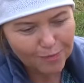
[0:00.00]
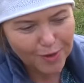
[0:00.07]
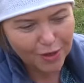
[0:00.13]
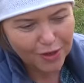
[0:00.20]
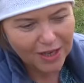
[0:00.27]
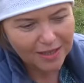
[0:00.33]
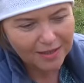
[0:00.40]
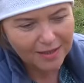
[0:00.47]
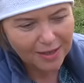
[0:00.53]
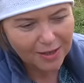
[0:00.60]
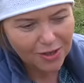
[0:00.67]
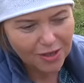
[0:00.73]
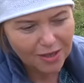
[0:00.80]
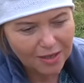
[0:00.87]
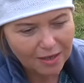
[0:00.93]

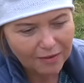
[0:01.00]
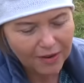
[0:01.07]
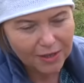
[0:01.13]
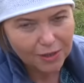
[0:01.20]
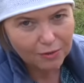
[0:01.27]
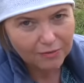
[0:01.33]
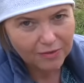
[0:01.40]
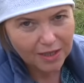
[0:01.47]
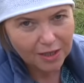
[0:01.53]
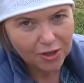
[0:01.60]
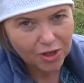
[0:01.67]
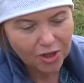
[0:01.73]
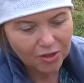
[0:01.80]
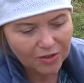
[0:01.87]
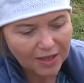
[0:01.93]
pionierskich, czyli chwastów na
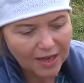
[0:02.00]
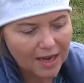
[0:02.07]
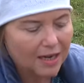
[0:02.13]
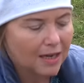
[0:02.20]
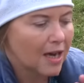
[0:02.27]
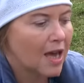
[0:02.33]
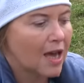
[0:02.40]
grządkach.